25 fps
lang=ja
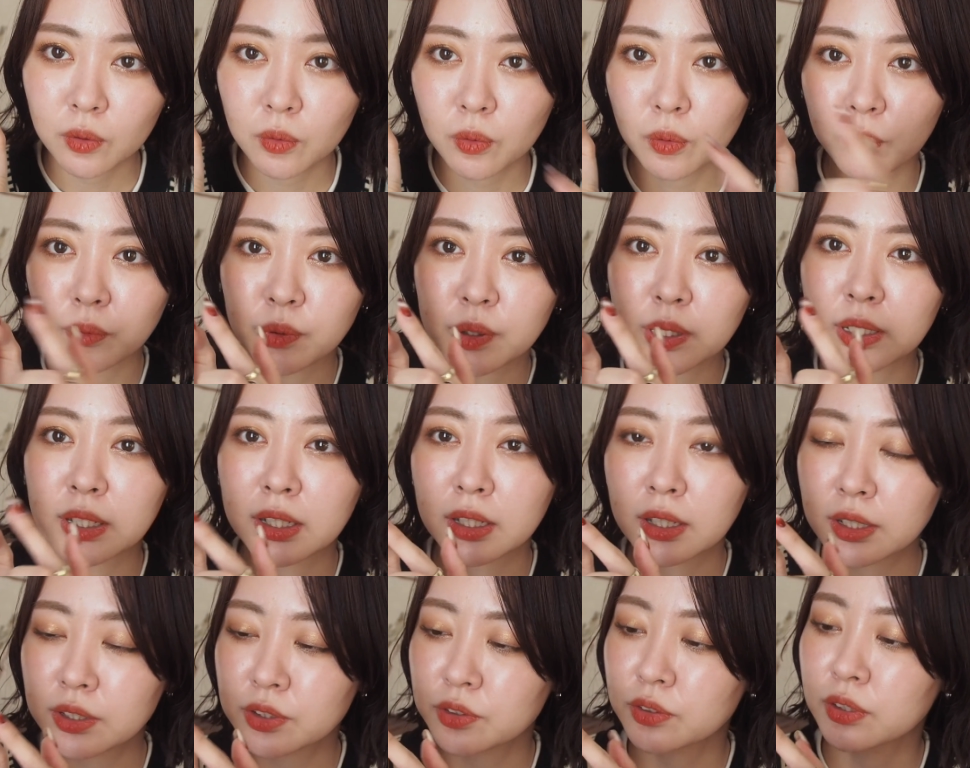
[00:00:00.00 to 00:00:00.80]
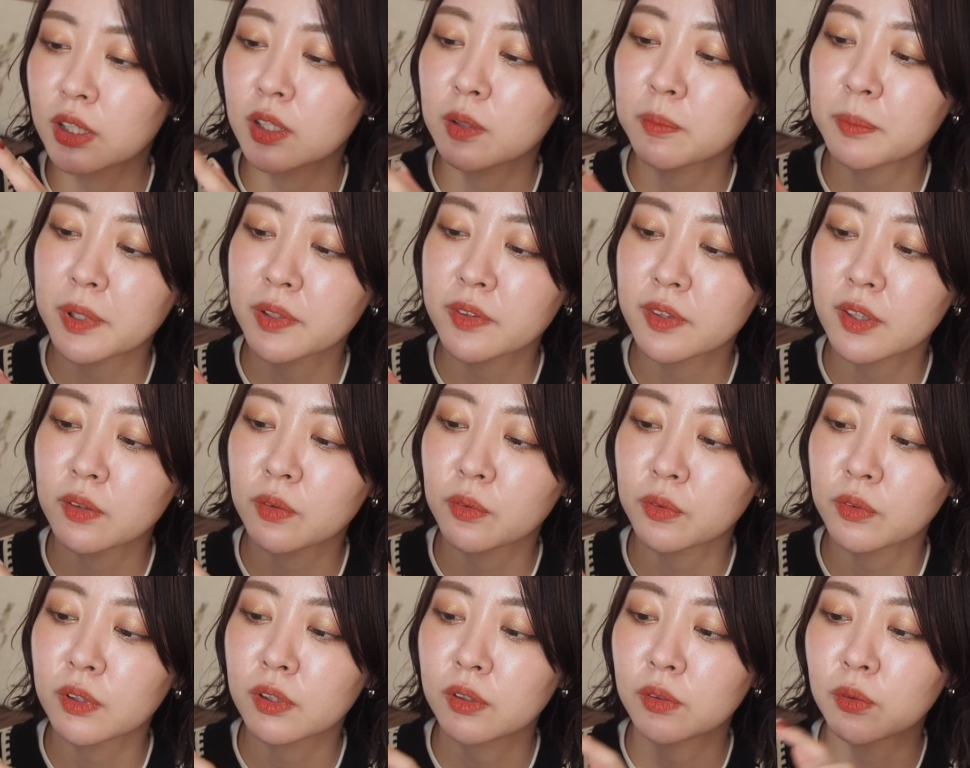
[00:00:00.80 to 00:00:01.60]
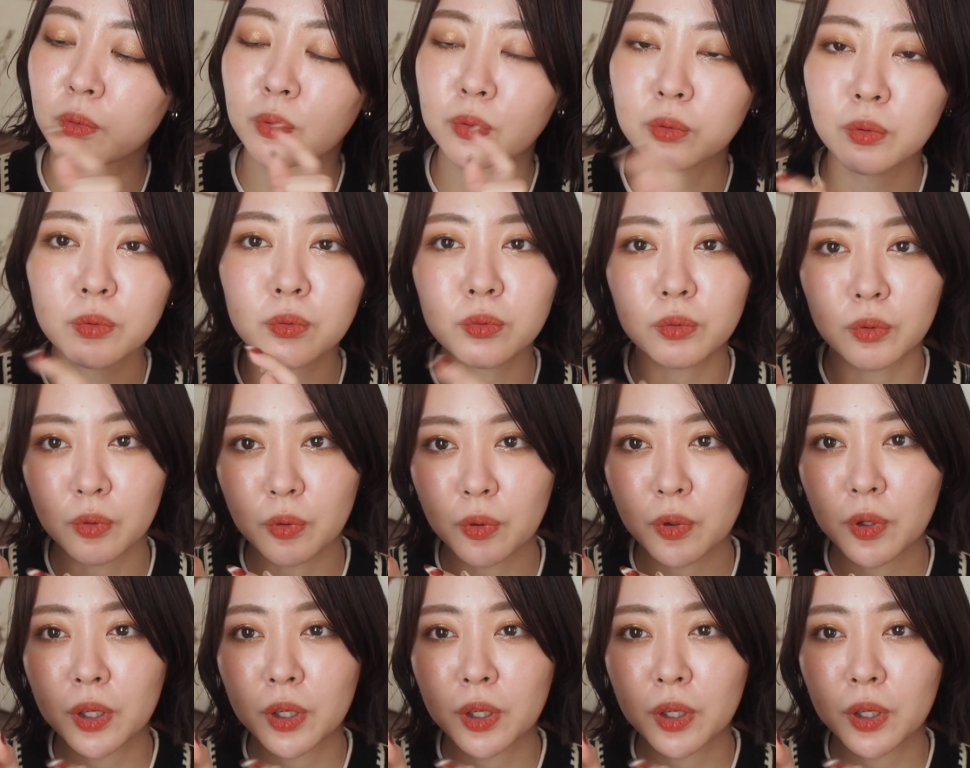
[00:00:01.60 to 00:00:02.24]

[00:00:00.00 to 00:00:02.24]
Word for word: こういうね ななじゅうななパーセント っていうほとんど